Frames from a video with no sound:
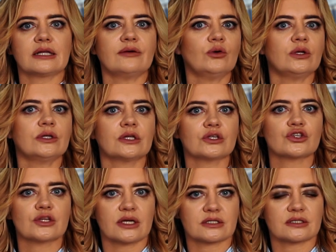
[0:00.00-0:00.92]
Довольно
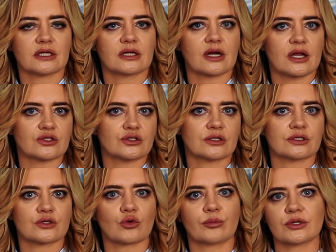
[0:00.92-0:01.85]
часто граждане
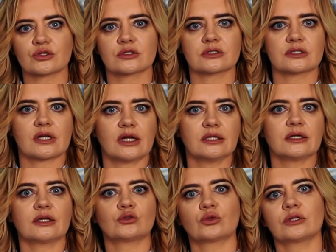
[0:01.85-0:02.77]
зарубежных стран,
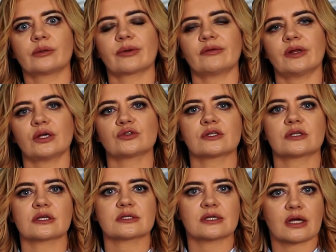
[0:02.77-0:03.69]
которые направляются
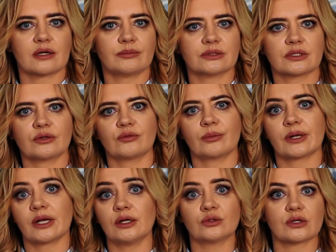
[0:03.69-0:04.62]
на заработки,
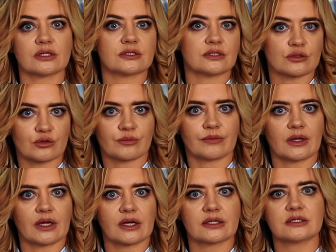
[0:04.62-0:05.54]
выбирают Россию,
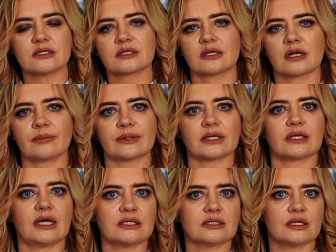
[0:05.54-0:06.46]
а российские
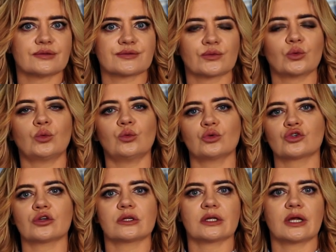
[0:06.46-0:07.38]
работодатели, в свою
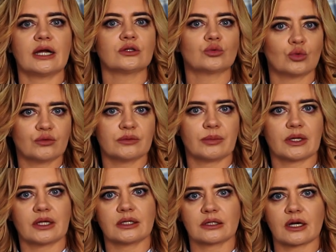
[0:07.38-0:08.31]
очередь, готовы
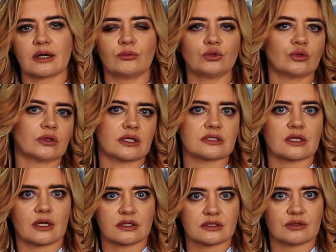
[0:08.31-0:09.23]
принять на работу
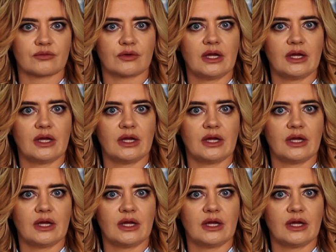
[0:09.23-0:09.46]
иностранцев,